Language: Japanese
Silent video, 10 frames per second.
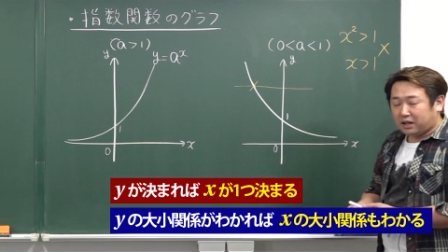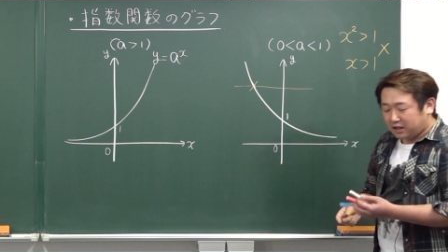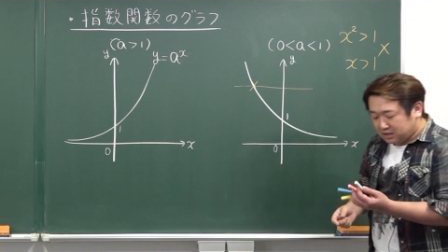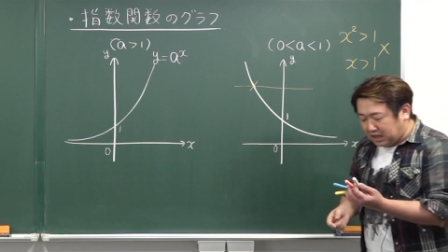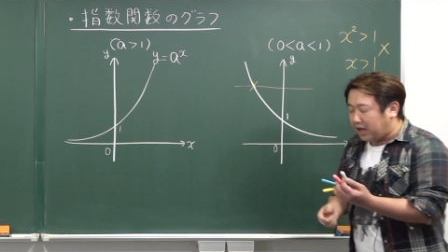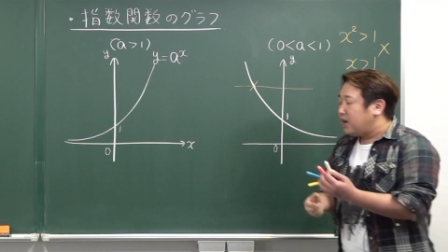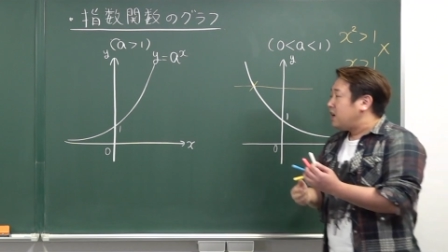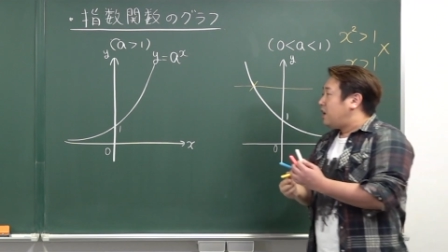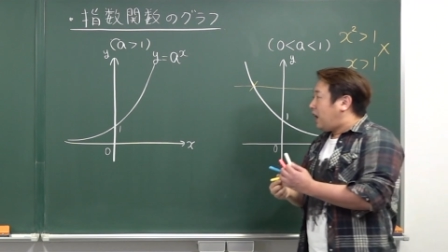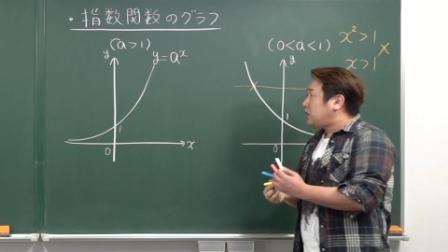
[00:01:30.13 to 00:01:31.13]
さ
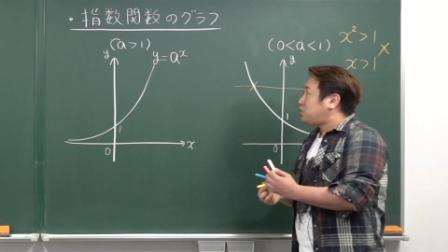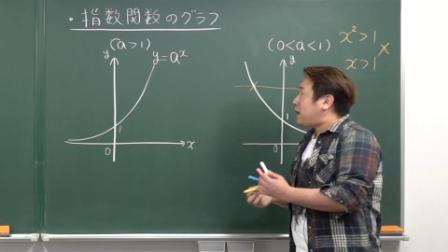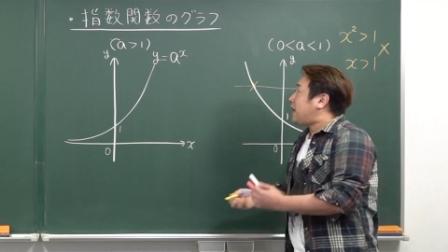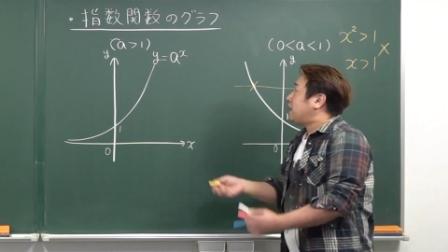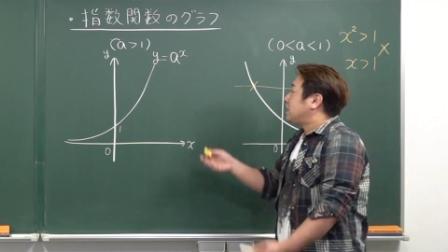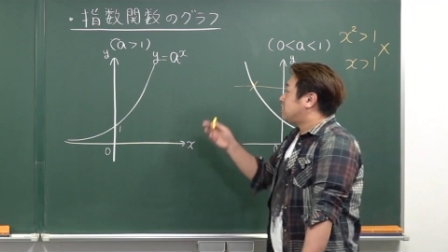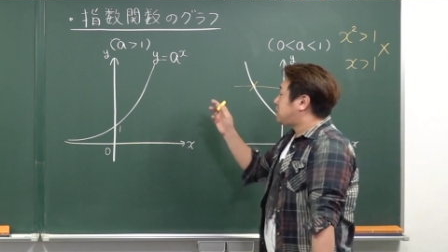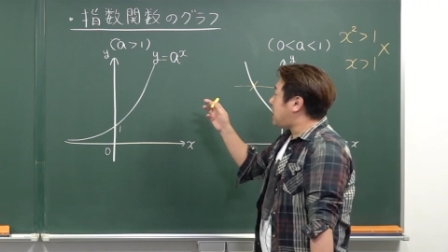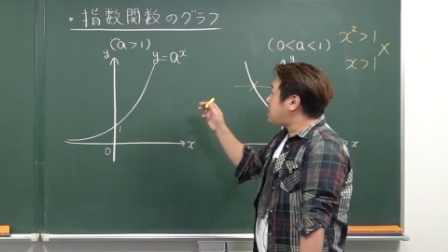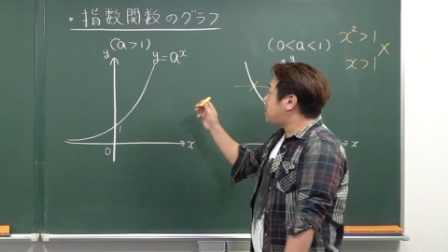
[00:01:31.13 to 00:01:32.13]
あ、あとは、具
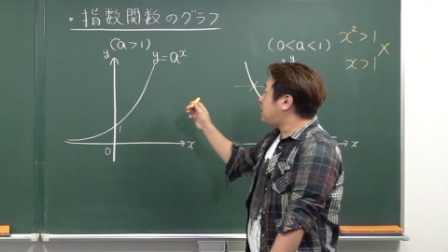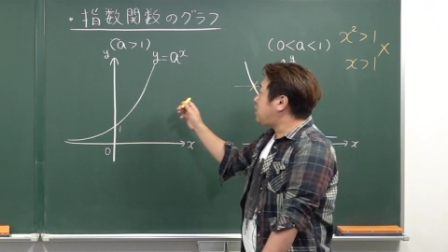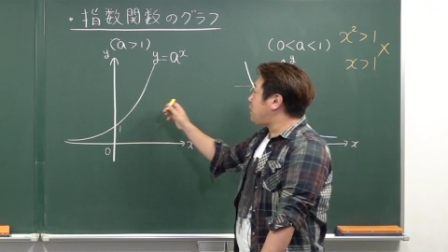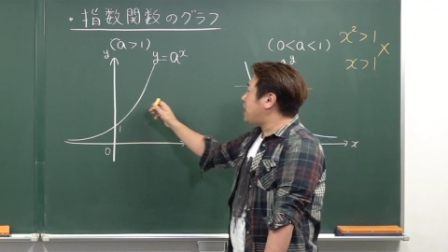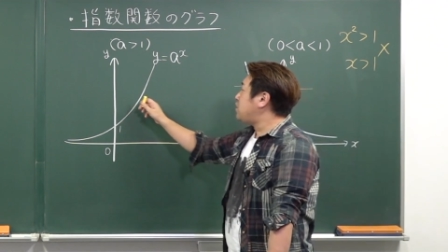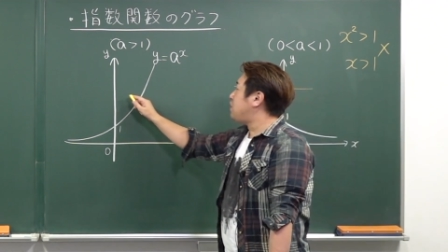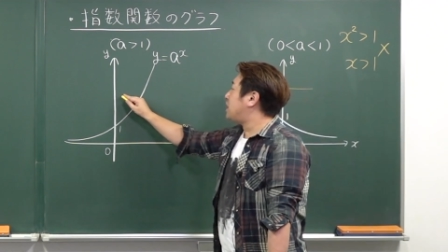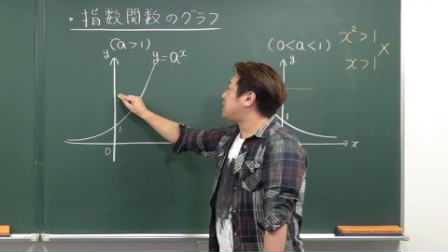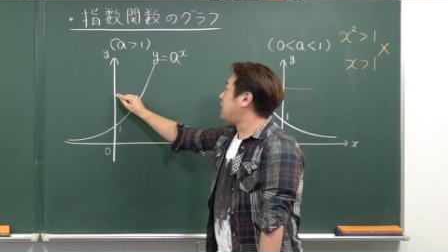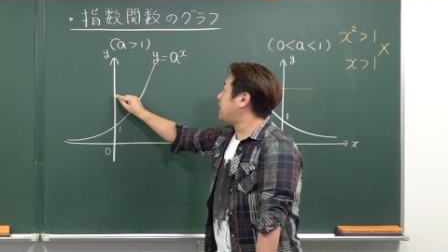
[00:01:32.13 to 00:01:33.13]
体的に y の値